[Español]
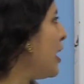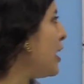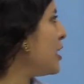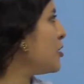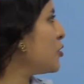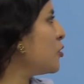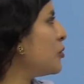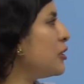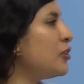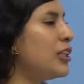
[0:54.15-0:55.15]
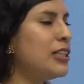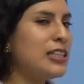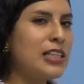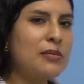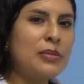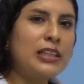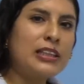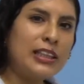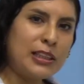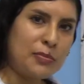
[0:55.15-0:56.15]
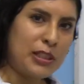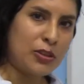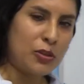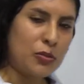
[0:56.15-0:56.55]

A esos números se les llama términos.